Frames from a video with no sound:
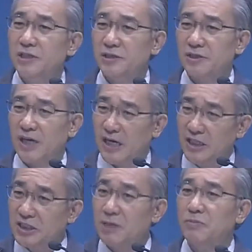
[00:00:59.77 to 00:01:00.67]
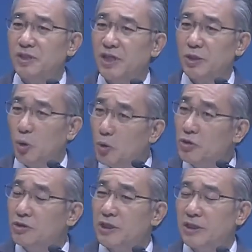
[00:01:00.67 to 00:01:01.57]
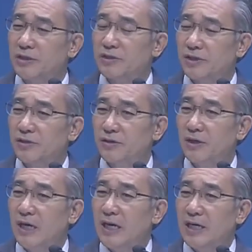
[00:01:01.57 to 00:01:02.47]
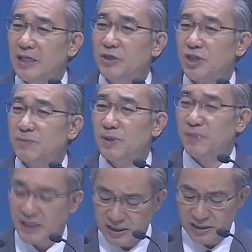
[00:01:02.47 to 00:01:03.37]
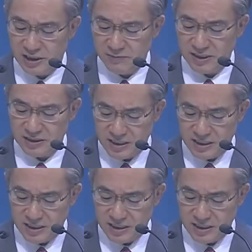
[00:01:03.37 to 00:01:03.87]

이어서 한참 뒤에 노년이 되어서 리더십을 발휘했지만